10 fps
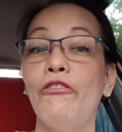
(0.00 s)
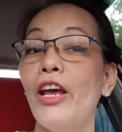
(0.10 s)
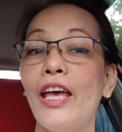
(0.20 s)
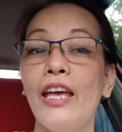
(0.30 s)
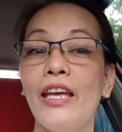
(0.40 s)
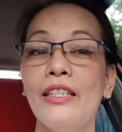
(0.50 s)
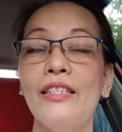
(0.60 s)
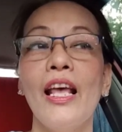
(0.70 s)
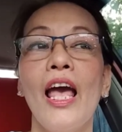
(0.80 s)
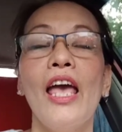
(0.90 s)
friends.
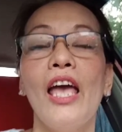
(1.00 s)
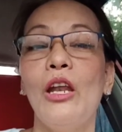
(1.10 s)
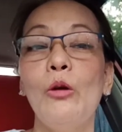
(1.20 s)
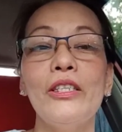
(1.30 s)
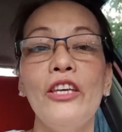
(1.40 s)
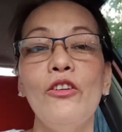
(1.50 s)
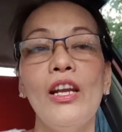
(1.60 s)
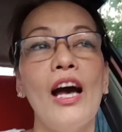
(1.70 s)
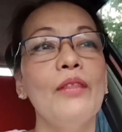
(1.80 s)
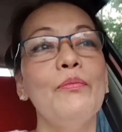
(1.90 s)
Hello sa inyong
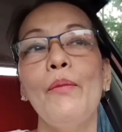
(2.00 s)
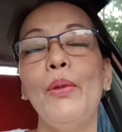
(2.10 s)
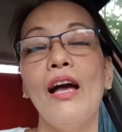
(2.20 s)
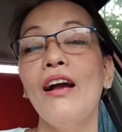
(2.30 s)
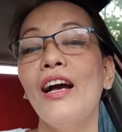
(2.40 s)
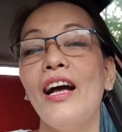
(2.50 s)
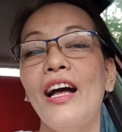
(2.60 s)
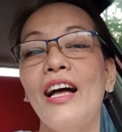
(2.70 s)
lahat mga palangga.